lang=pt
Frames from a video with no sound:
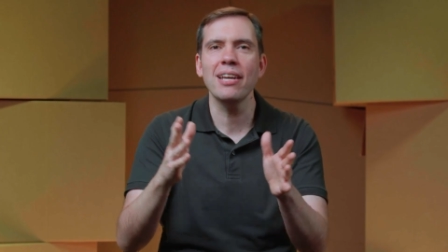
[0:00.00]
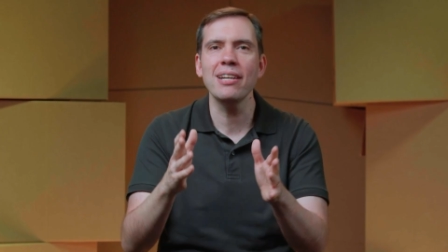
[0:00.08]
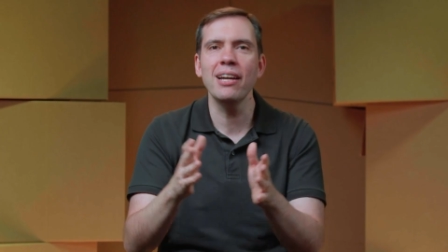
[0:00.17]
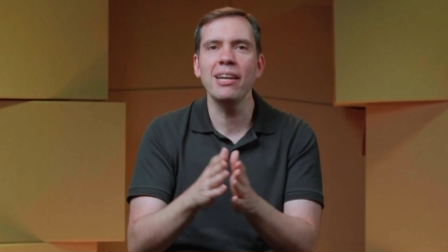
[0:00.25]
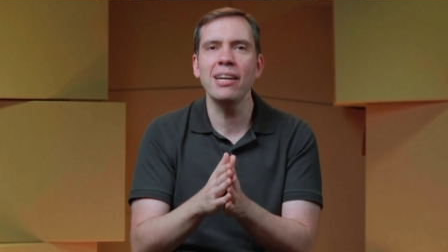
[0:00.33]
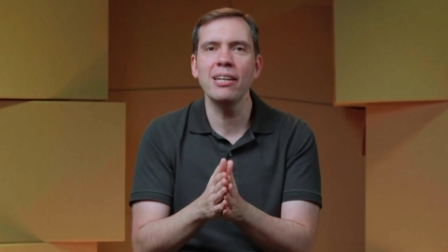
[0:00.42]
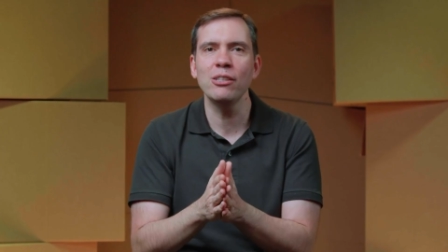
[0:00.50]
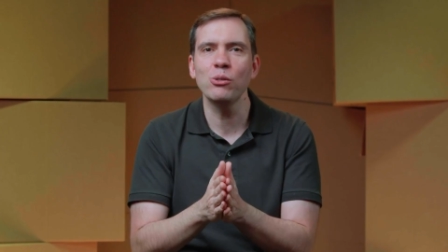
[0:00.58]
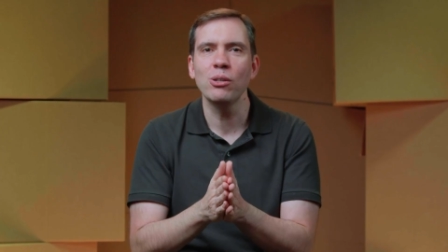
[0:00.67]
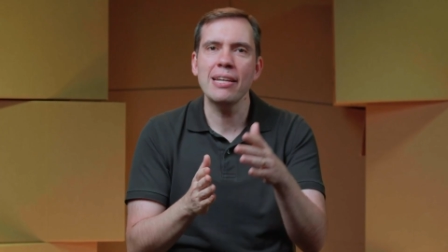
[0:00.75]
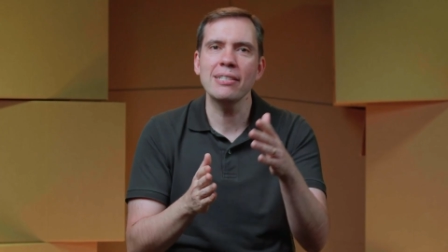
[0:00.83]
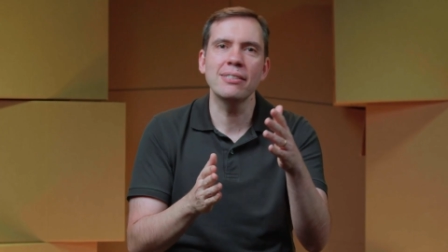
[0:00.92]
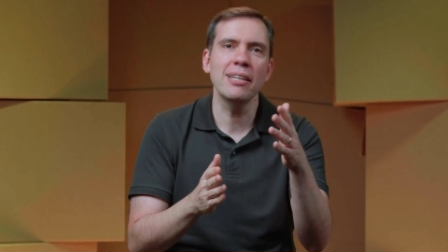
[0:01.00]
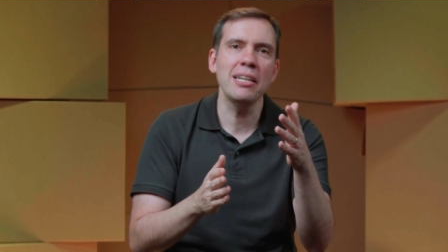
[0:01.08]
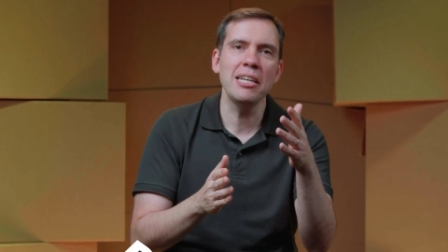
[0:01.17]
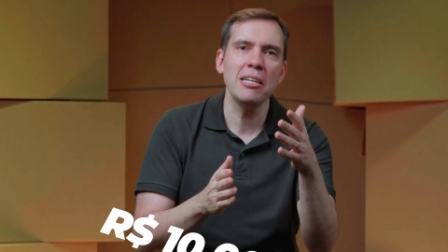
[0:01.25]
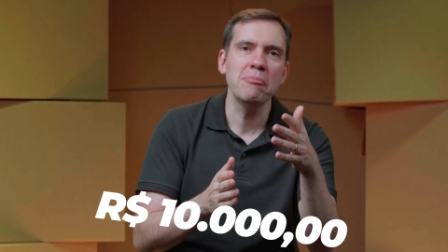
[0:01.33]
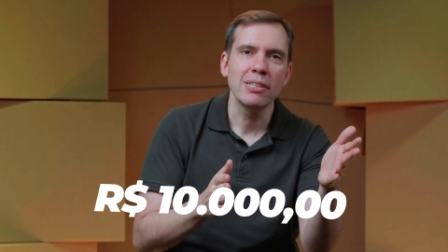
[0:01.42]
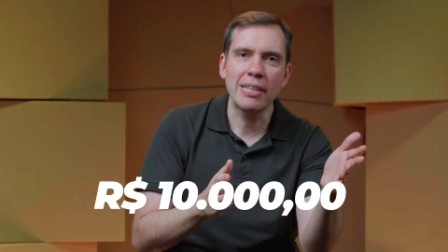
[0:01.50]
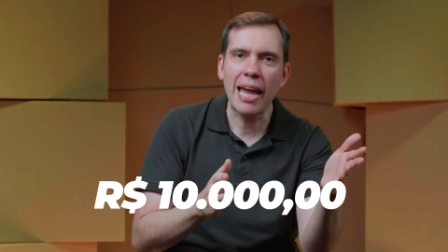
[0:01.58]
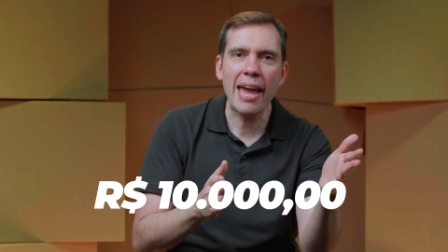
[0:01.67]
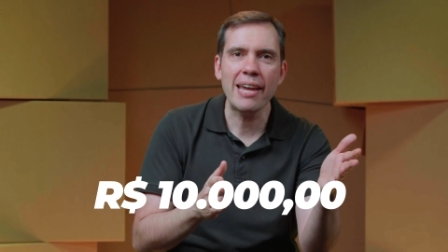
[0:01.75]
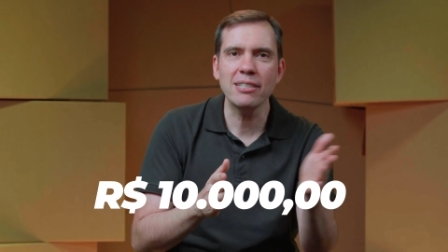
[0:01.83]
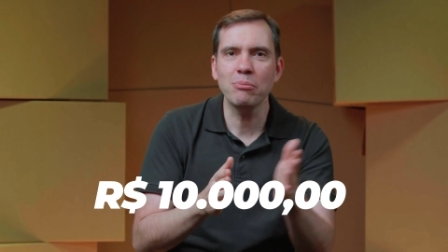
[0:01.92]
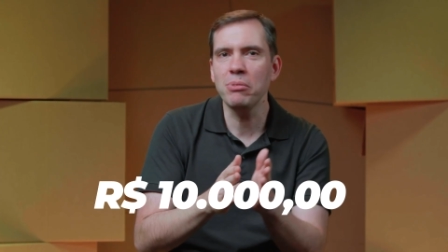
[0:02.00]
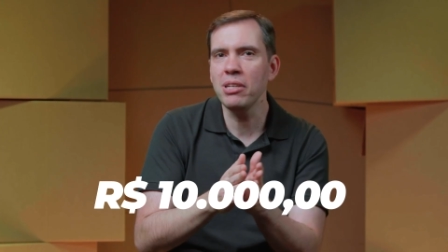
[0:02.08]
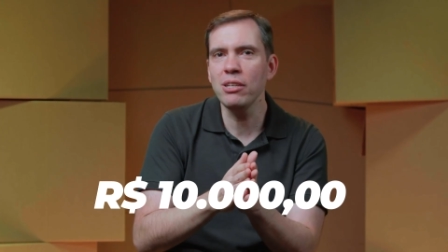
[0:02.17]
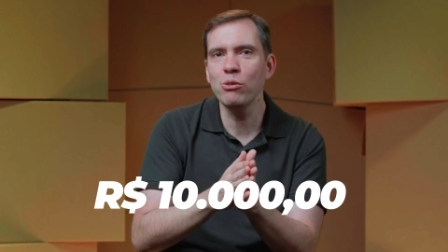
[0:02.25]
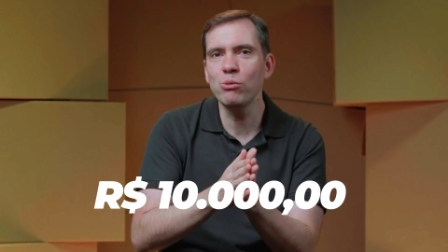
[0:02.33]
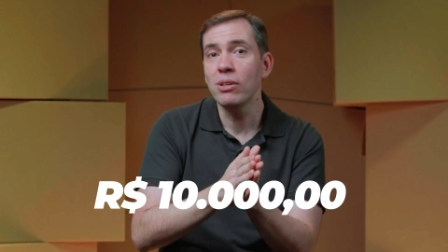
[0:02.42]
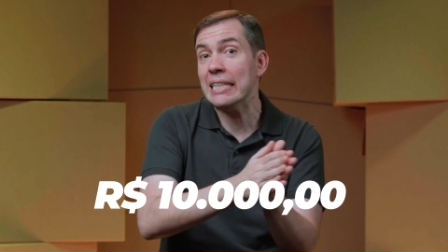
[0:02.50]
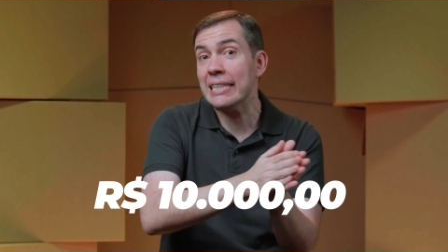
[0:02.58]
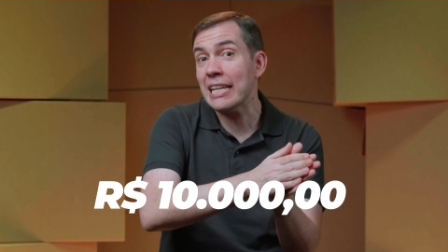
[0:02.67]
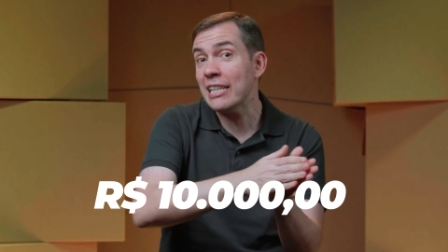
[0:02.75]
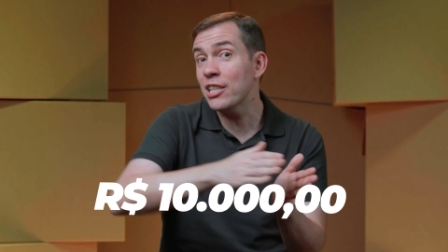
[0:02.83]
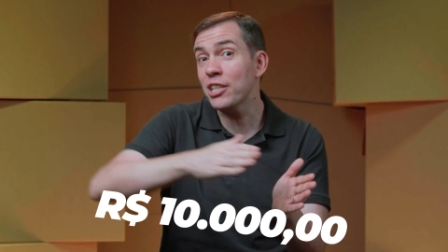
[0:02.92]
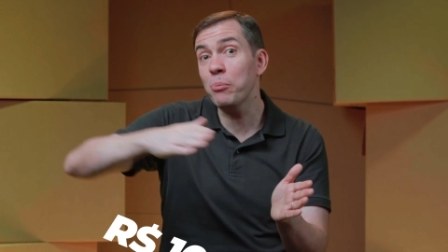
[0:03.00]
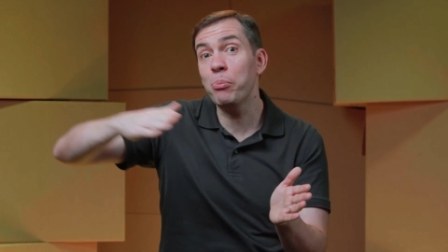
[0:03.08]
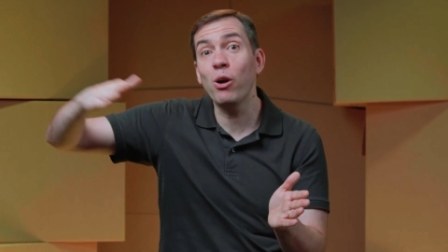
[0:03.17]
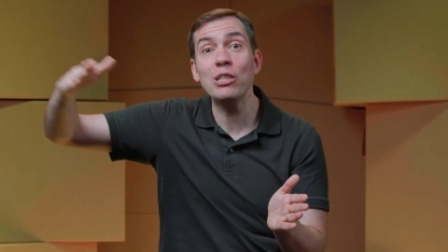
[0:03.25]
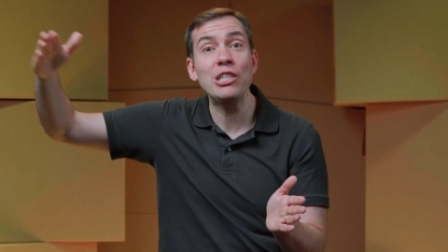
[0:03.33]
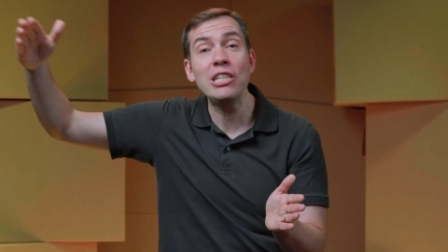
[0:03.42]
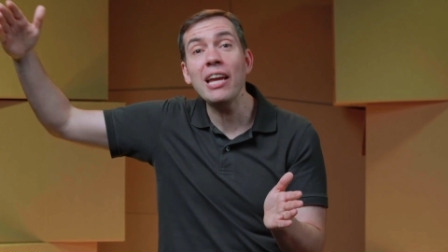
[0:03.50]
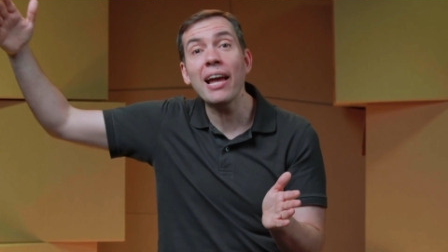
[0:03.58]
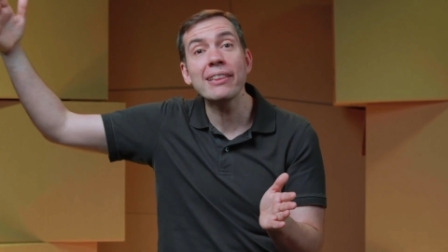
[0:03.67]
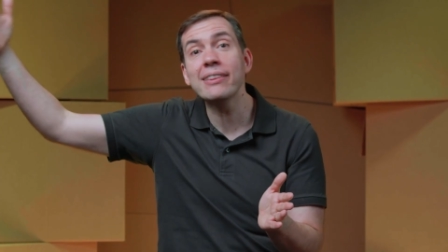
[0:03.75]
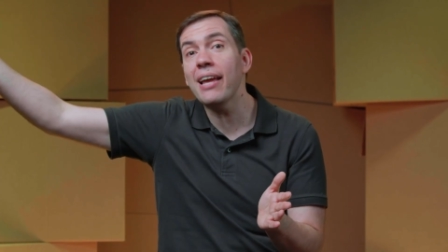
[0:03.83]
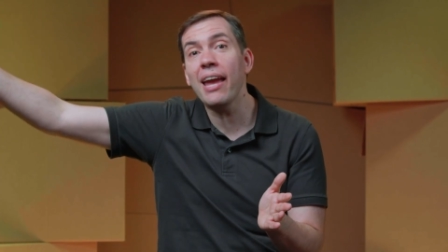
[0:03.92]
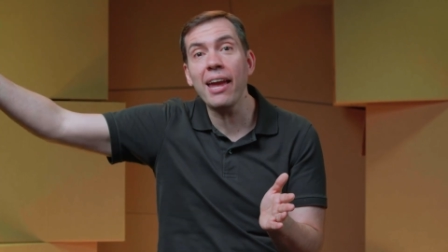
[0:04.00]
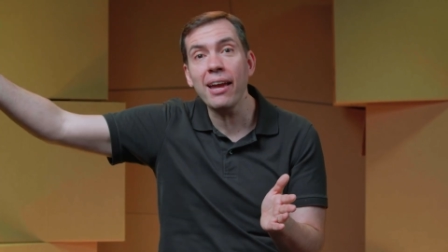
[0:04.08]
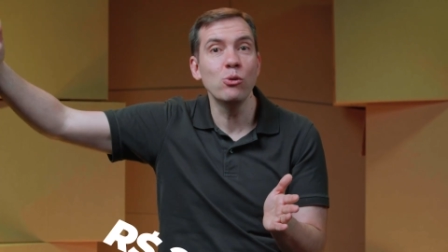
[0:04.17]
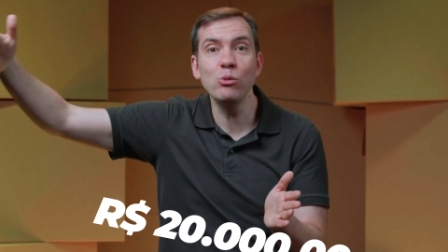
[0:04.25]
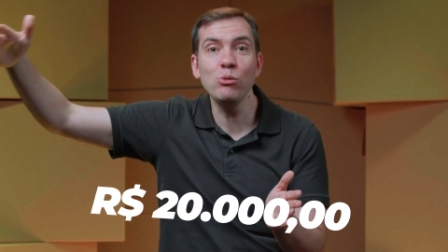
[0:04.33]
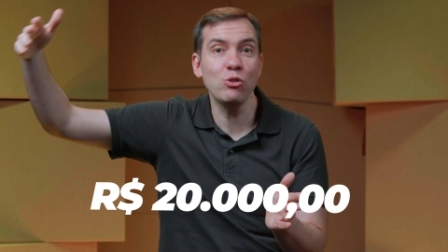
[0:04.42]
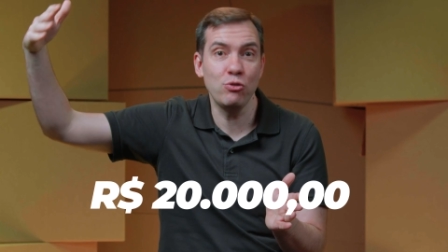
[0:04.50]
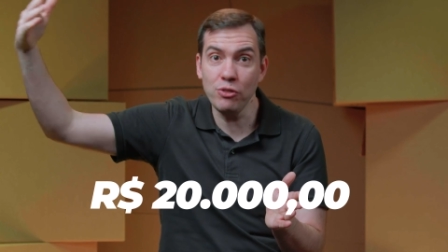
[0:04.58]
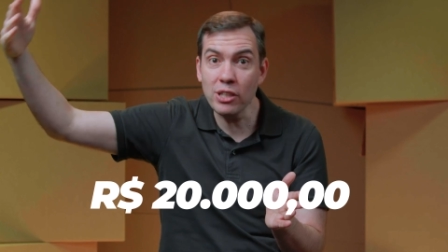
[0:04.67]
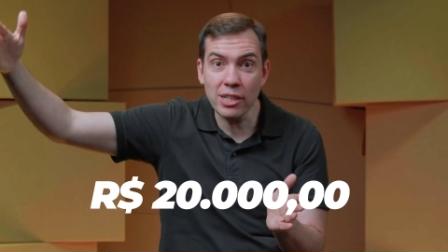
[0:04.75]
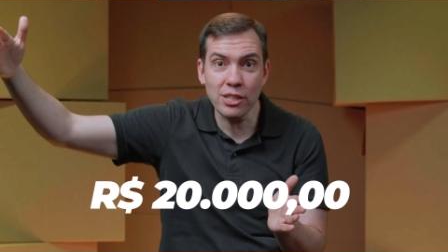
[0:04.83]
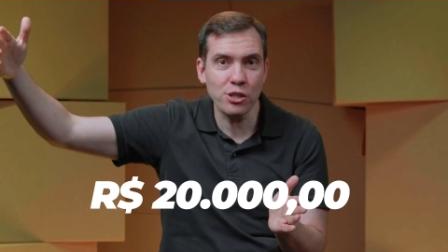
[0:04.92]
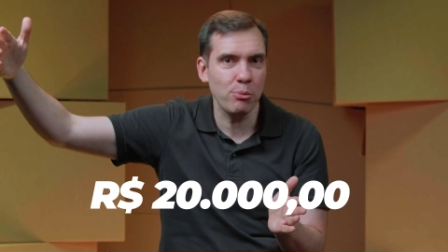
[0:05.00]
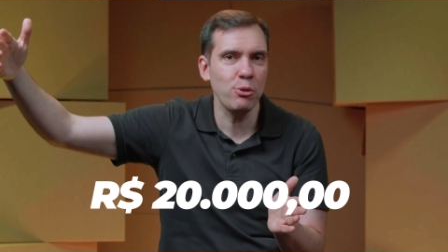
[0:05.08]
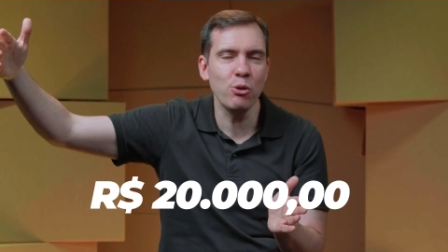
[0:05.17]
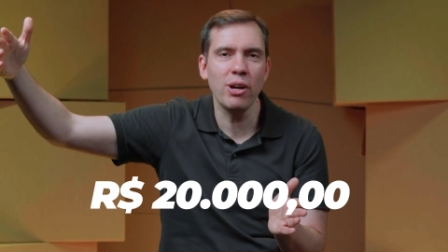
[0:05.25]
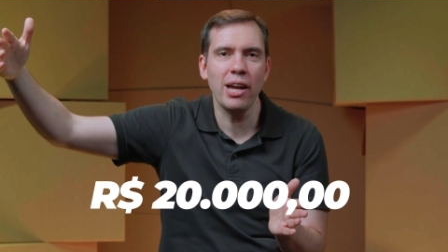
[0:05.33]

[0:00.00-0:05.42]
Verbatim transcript: aí ganhando entre 10 mil e tem gente que pode ir até uns 20 mil